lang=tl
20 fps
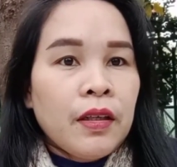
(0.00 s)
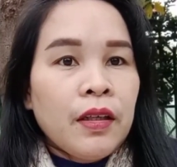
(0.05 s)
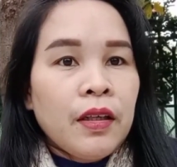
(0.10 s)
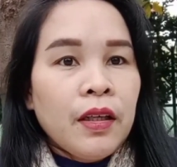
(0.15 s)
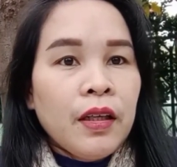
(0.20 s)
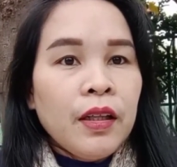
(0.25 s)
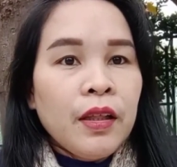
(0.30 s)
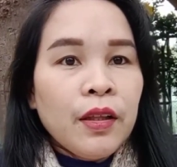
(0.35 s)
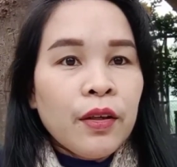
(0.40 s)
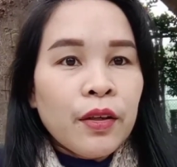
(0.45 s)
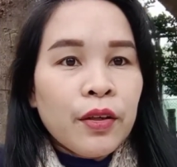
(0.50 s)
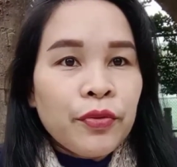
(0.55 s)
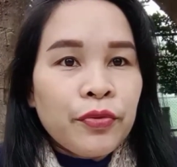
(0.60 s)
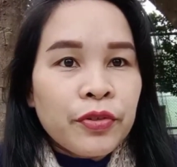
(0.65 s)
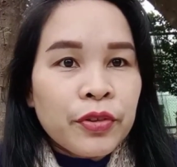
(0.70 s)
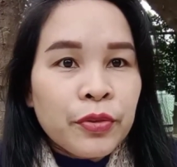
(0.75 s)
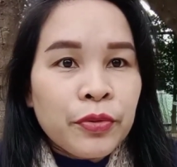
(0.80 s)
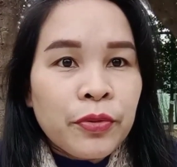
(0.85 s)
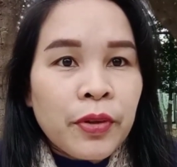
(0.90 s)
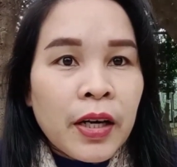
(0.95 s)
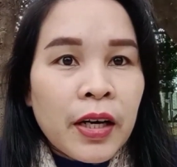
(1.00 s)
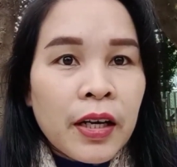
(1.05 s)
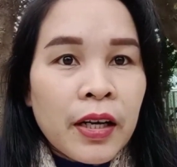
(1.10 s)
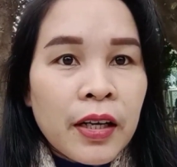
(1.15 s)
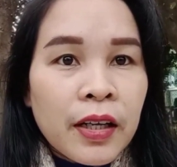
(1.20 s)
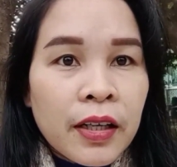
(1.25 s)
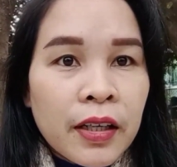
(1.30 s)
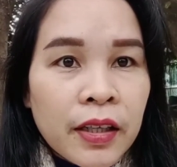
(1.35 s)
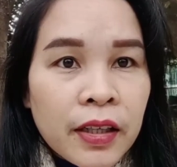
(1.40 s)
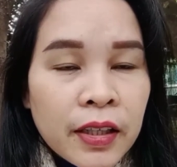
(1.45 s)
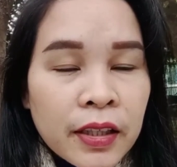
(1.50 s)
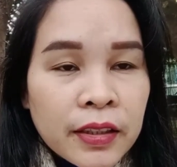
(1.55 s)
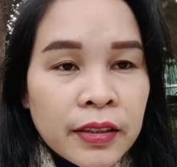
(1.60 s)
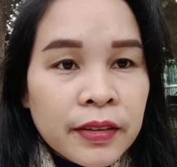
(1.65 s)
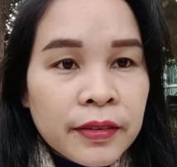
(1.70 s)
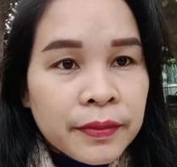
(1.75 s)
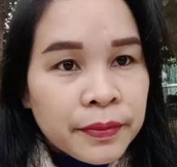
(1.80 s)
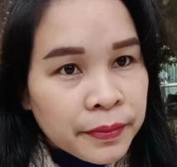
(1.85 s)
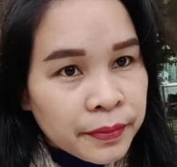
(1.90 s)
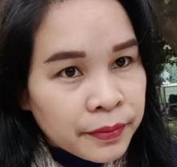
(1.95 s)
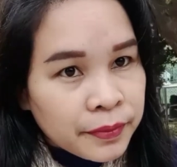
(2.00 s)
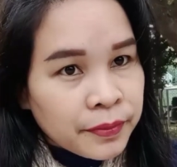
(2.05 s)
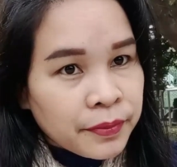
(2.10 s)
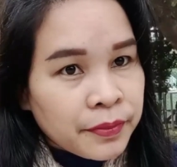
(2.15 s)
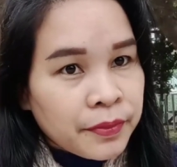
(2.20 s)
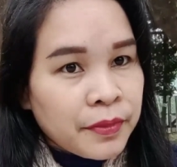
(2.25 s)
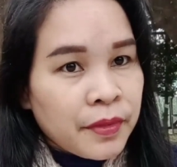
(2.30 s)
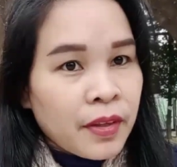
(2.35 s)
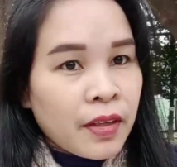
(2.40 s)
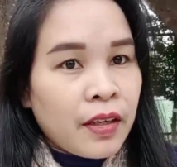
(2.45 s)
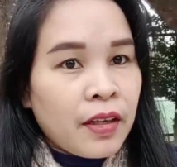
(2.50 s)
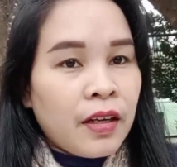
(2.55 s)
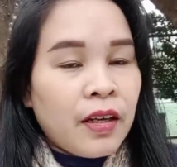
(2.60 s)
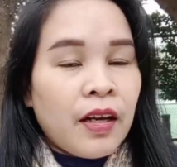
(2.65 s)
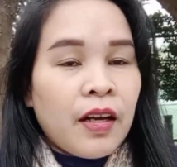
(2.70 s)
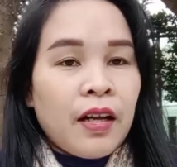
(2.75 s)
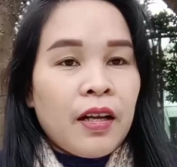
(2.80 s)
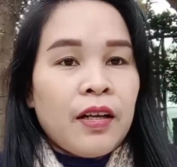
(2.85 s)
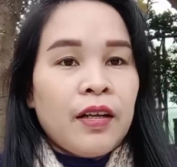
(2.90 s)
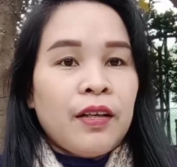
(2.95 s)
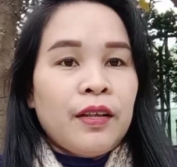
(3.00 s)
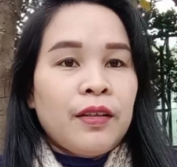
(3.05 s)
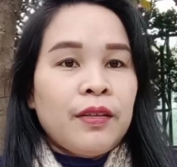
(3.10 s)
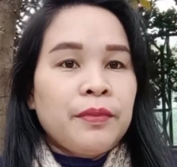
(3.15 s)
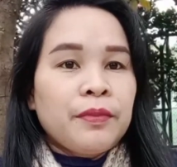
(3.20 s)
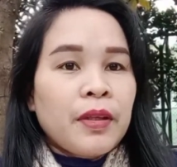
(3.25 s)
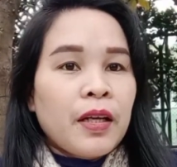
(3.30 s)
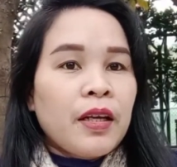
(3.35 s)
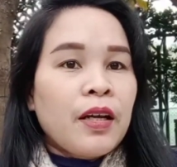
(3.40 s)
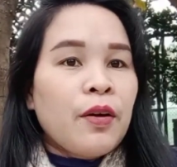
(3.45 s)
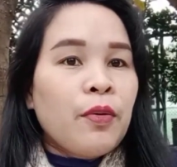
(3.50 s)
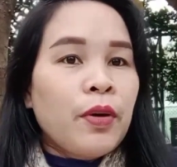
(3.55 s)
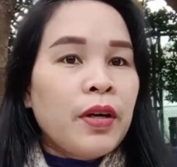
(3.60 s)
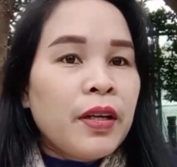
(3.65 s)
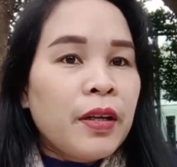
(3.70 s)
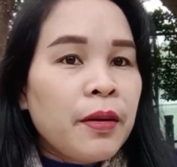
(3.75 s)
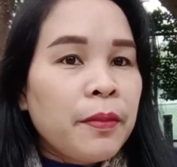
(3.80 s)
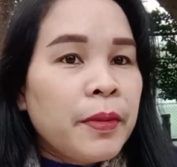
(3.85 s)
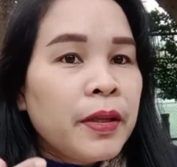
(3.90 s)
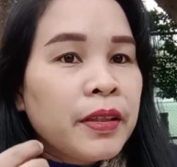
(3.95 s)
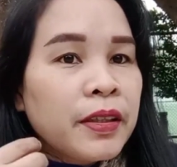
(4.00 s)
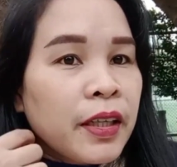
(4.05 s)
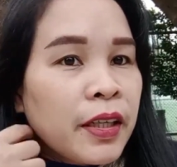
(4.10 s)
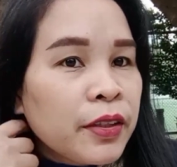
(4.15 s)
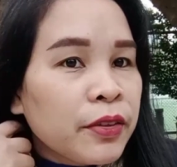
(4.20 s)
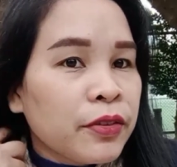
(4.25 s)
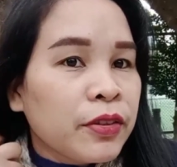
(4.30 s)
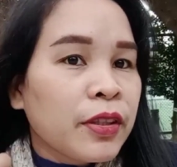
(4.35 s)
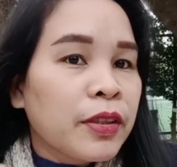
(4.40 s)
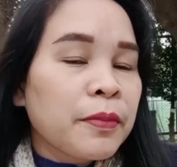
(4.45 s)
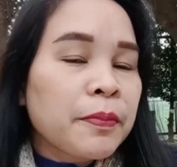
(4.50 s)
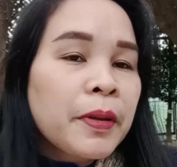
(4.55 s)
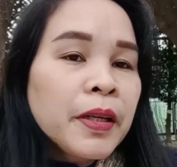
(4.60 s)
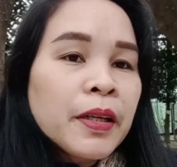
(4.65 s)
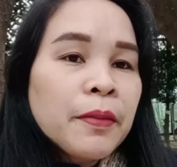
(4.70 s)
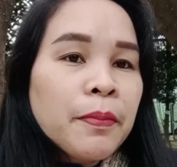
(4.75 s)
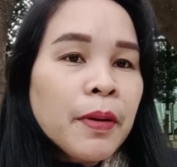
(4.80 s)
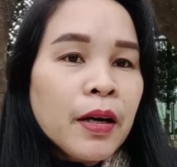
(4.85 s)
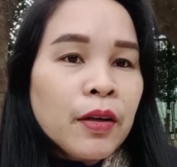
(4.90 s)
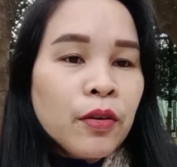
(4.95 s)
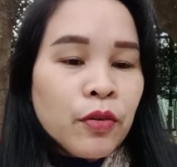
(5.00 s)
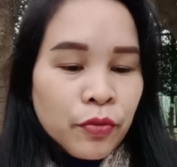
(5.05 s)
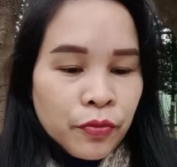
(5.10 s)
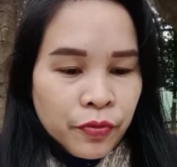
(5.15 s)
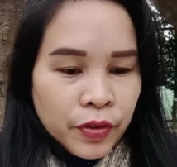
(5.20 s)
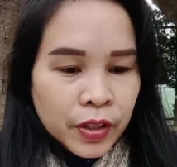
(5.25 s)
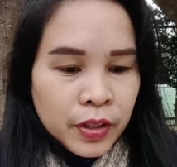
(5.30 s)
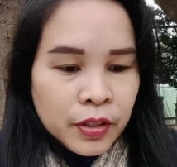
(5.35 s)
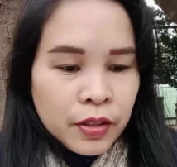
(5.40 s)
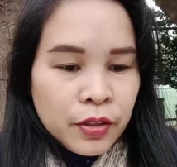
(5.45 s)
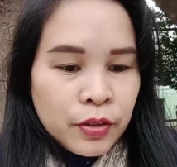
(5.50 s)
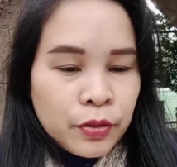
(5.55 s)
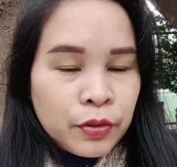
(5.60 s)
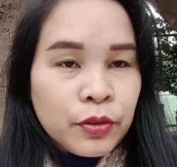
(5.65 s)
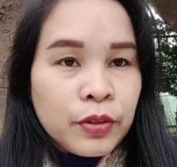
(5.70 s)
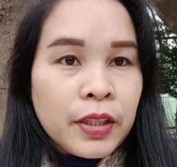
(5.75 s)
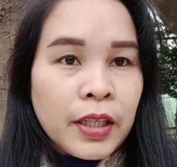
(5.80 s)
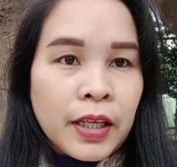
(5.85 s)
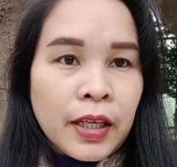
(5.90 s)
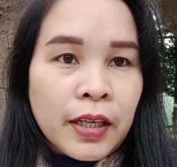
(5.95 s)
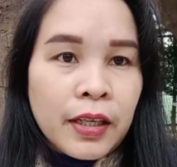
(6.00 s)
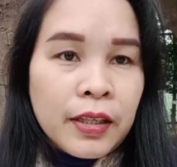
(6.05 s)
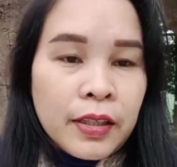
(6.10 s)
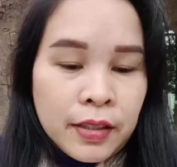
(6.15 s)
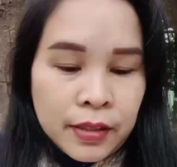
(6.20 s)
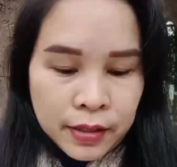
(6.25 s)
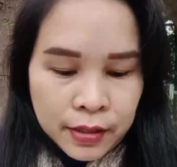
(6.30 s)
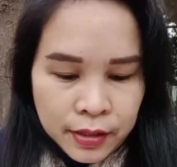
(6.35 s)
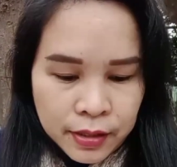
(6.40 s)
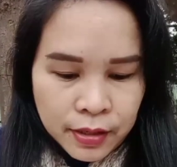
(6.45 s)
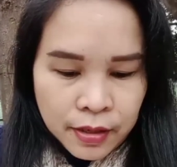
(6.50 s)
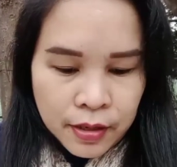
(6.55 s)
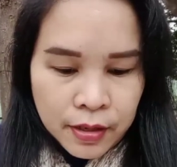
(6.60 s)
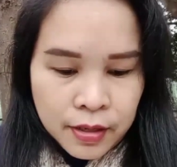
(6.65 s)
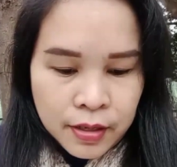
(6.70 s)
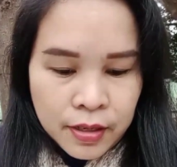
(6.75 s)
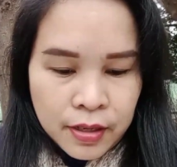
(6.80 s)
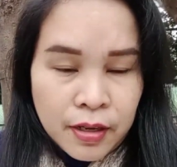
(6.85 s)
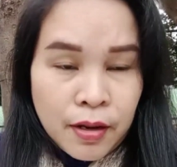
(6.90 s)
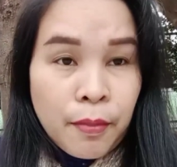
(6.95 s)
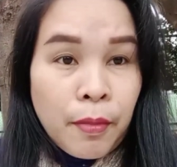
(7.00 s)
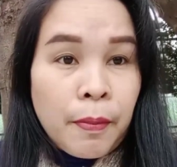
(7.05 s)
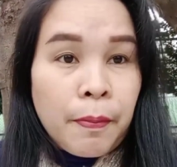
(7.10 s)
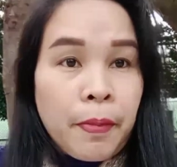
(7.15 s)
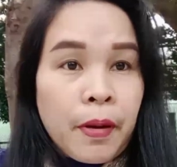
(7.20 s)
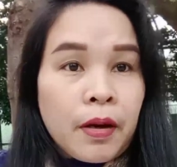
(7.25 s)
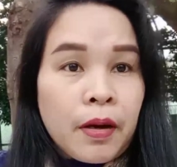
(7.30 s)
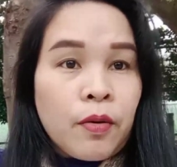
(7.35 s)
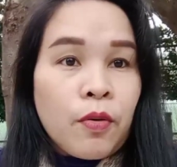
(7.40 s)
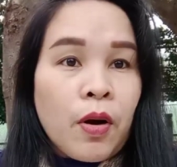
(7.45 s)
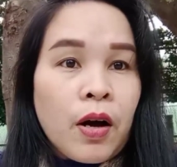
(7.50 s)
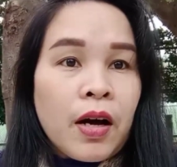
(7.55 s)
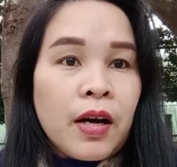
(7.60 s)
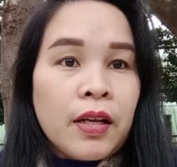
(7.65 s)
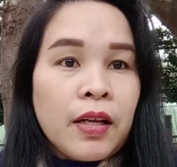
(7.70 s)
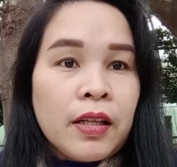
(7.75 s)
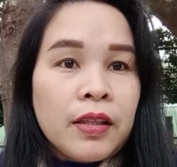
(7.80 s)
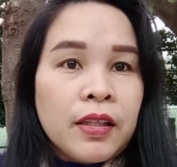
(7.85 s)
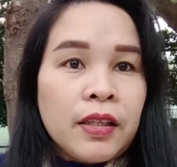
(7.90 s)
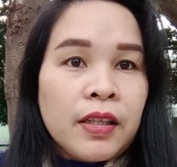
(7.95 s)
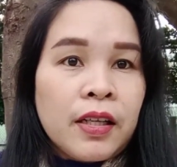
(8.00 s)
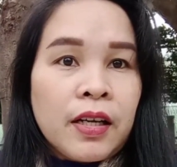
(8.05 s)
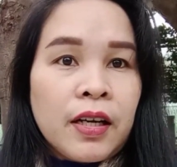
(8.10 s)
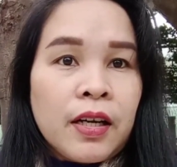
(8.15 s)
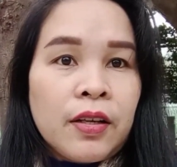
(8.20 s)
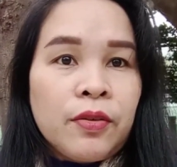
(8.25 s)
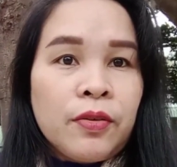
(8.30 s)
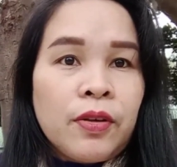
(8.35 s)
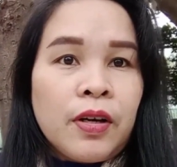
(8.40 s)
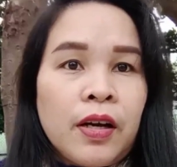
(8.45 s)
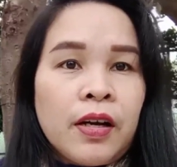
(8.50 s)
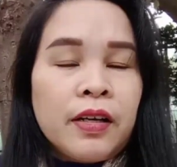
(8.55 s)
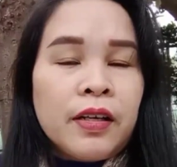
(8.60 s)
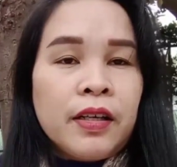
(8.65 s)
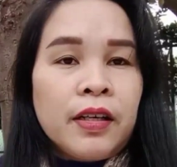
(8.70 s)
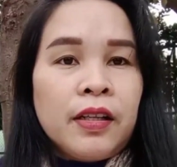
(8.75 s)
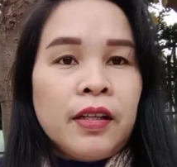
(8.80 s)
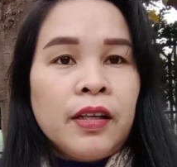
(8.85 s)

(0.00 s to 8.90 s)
Hello everyone! Um, gagawa na naman tayo ng panibagong video today uh, na mapagkuhaan natin ng anong aral.